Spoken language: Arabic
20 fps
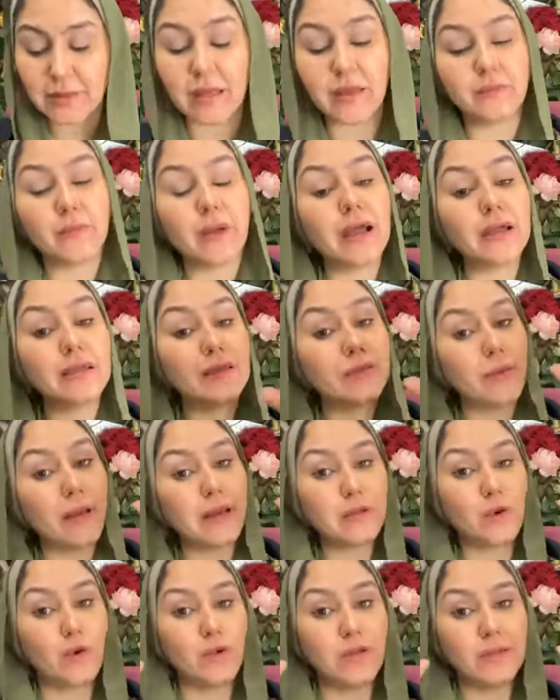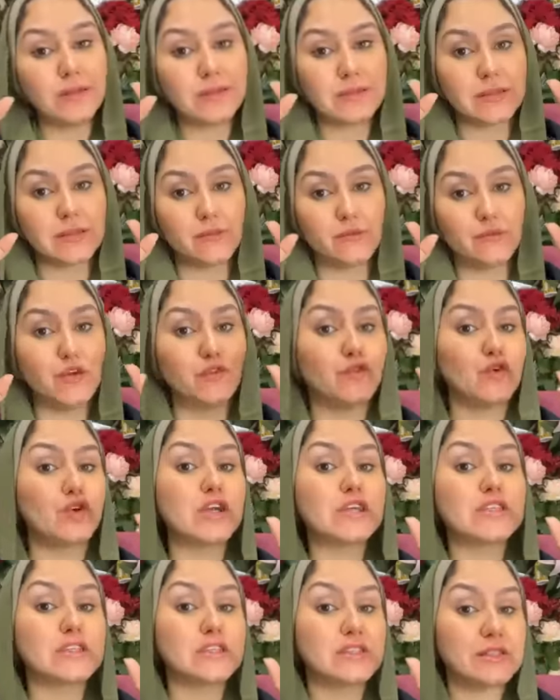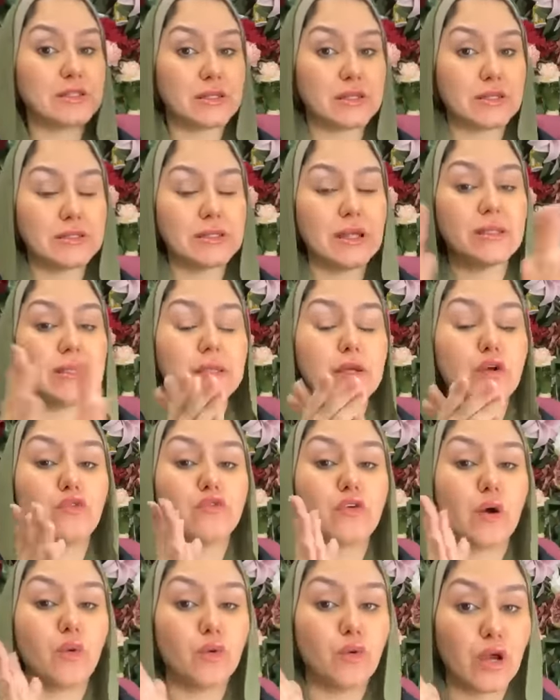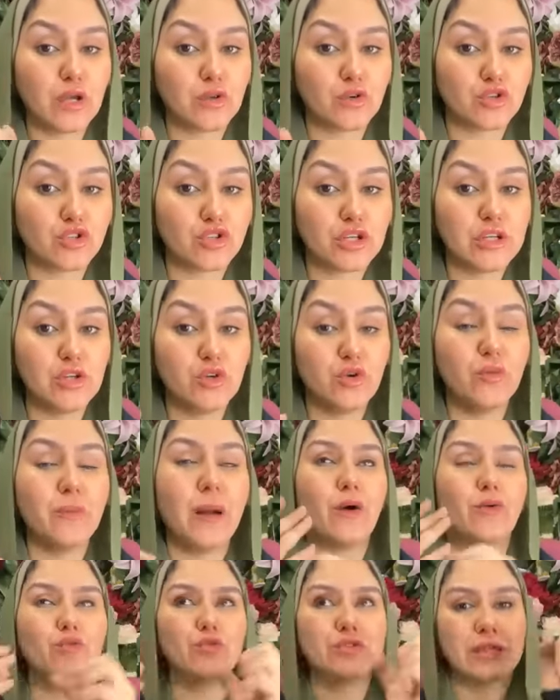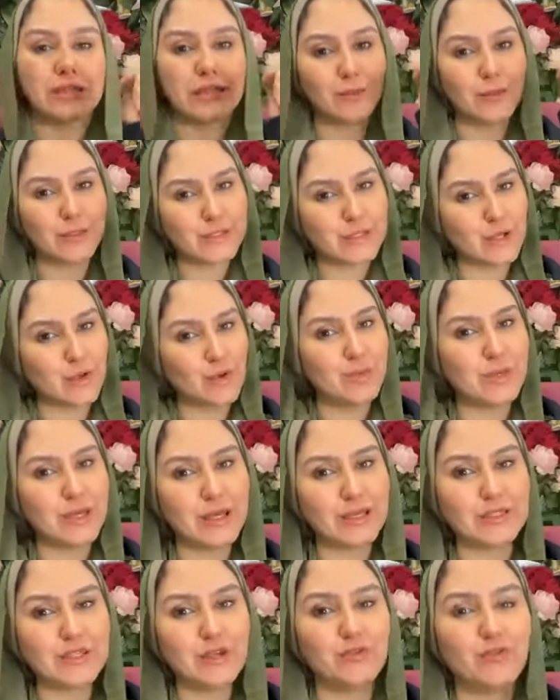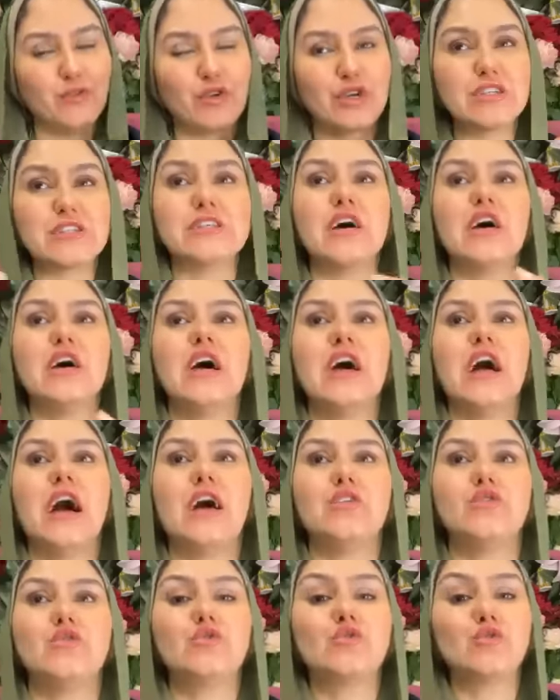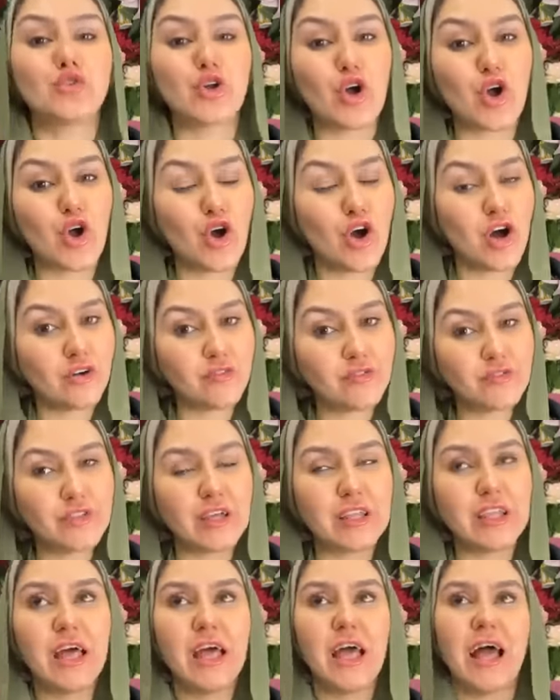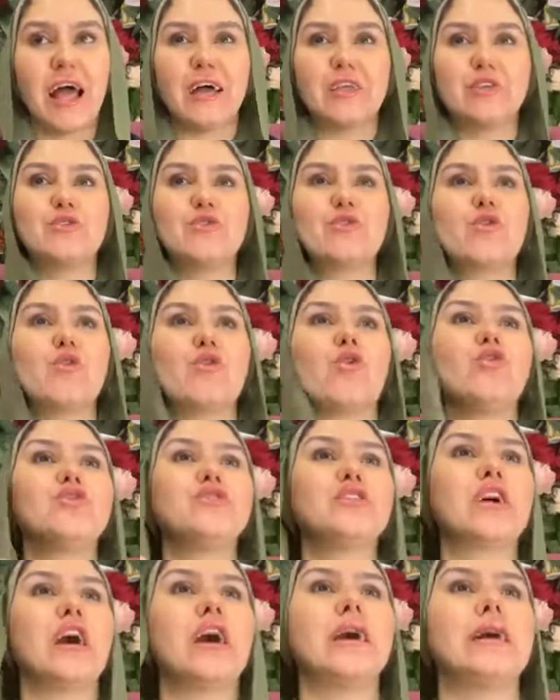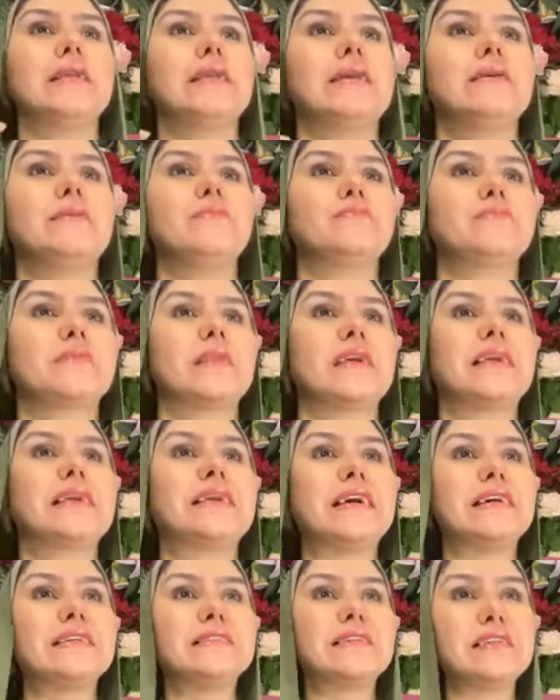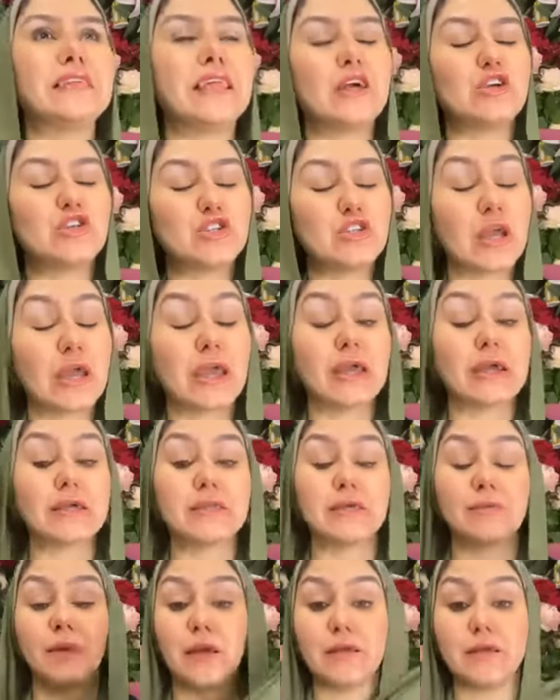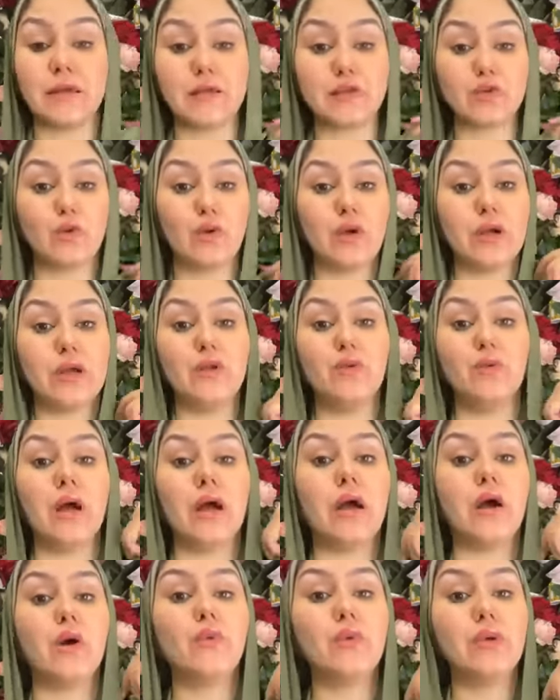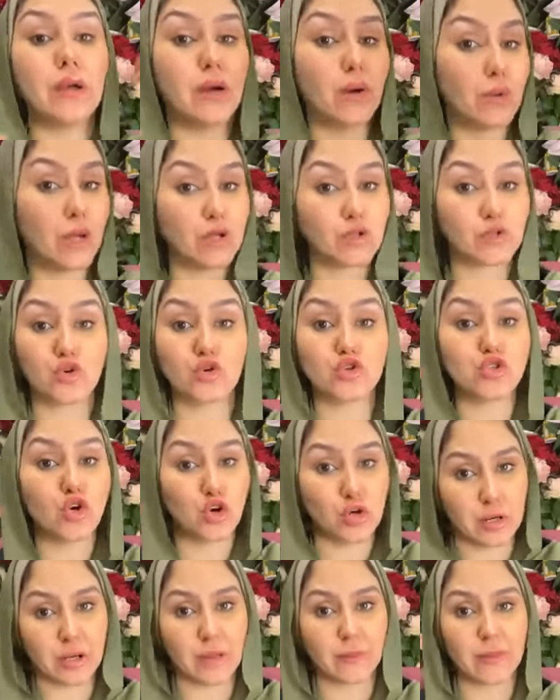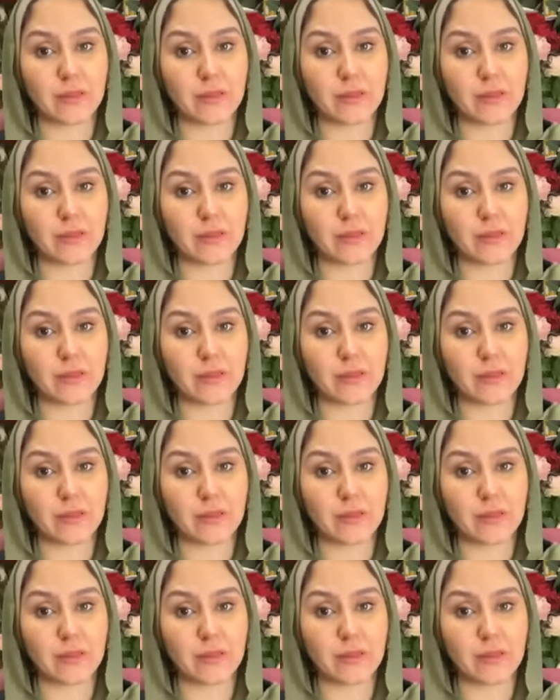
طيب انا يبقى احنا قلت في فرص كتير جدا ليكم في اول 21 يوم حاولوا تتمسكوا بهذه الفرص عندكم طاقه افضل عندكم قدره على انجاز الاشياء اجتماعياتكم حلوه قوي قوي عندكم شهره